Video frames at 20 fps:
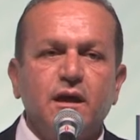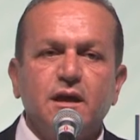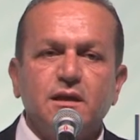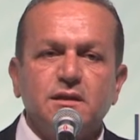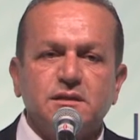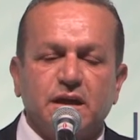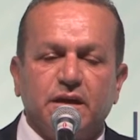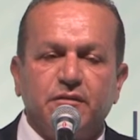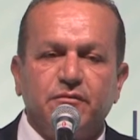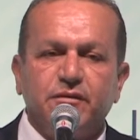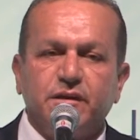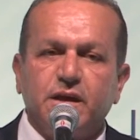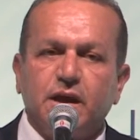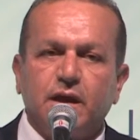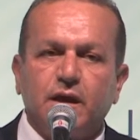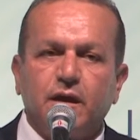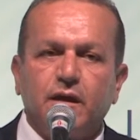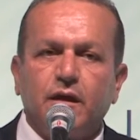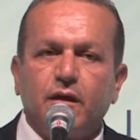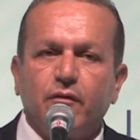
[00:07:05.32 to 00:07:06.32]

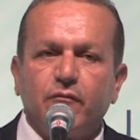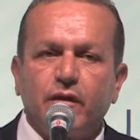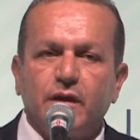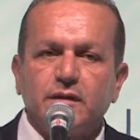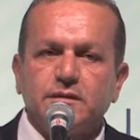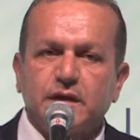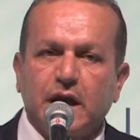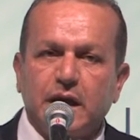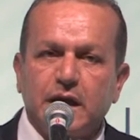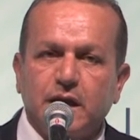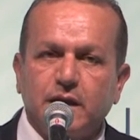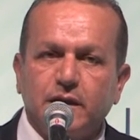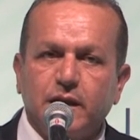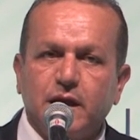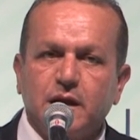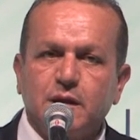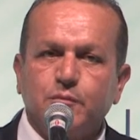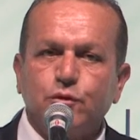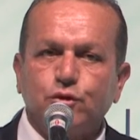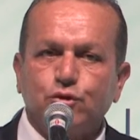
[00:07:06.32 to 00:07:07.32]
sevgi ve
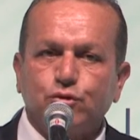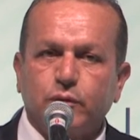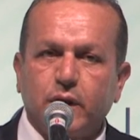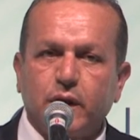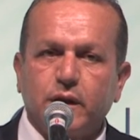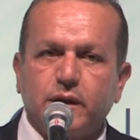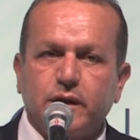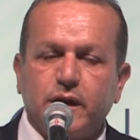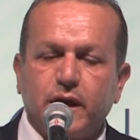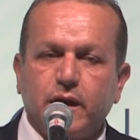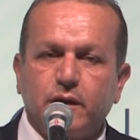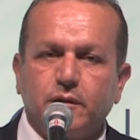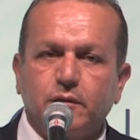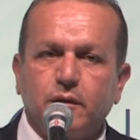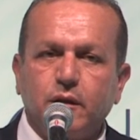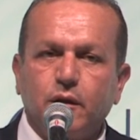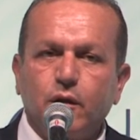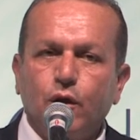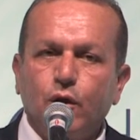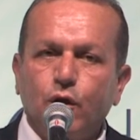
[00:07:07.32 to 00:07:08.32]
saygılarımı sunarken
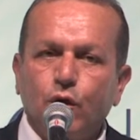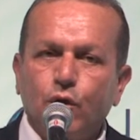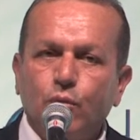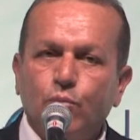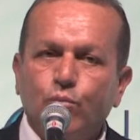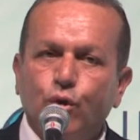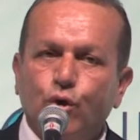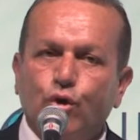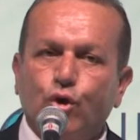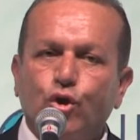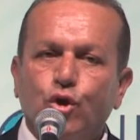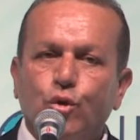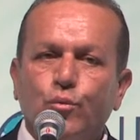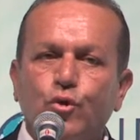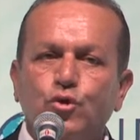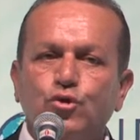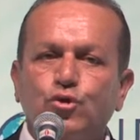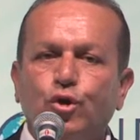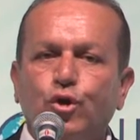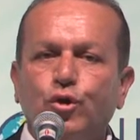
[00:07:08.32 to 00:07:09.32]

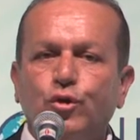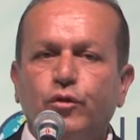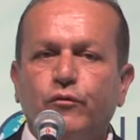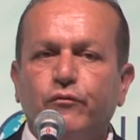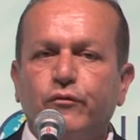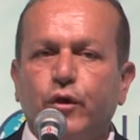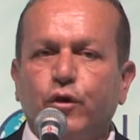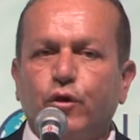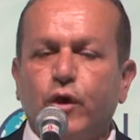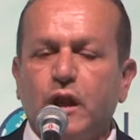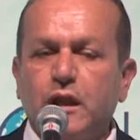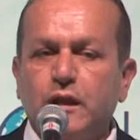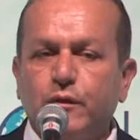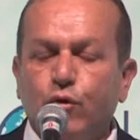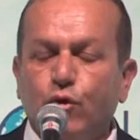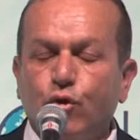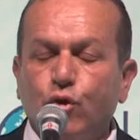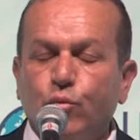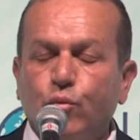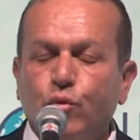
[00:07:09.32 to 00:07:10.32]
bugünümüzün ve
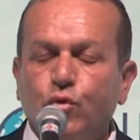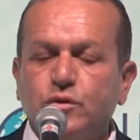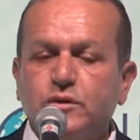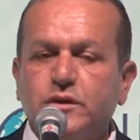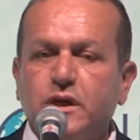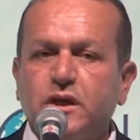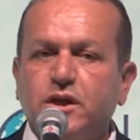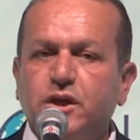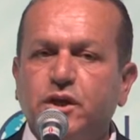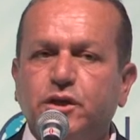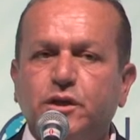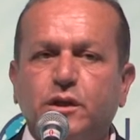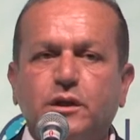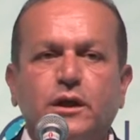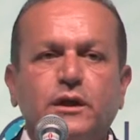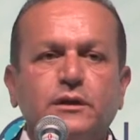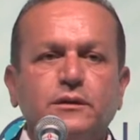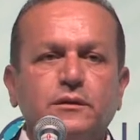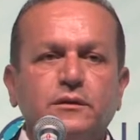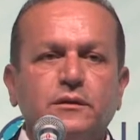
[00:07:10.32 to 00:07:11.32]
önümüzdeki
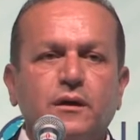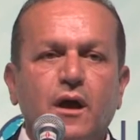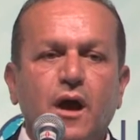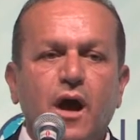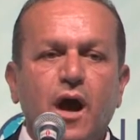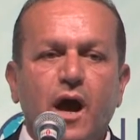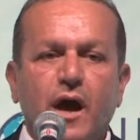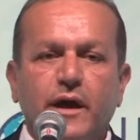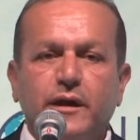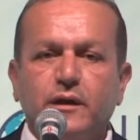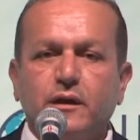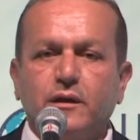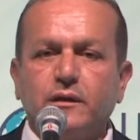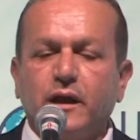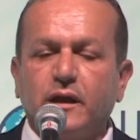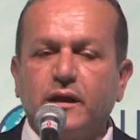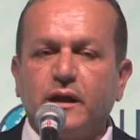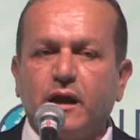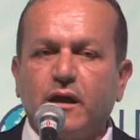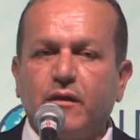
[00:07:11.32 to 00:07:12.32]
yılın
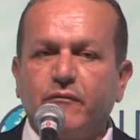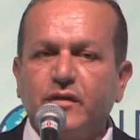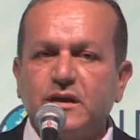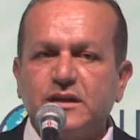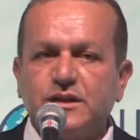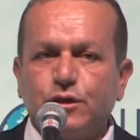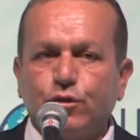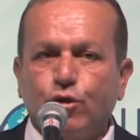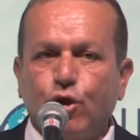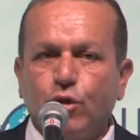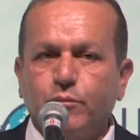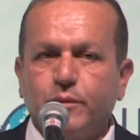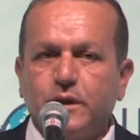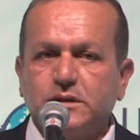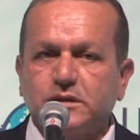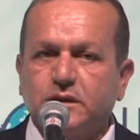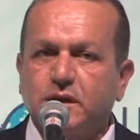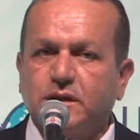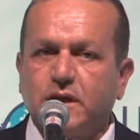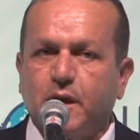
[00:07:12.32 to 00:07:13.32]
hayırlara vesile
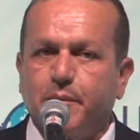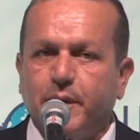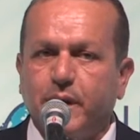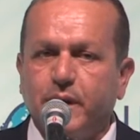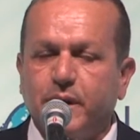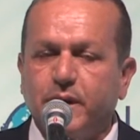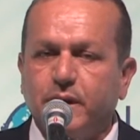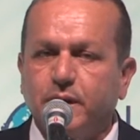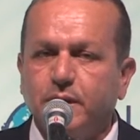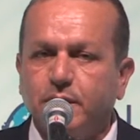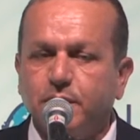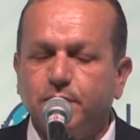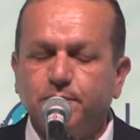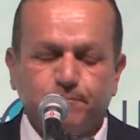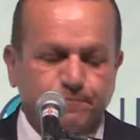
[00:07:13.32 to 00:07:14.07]
olmasını temenni ederim.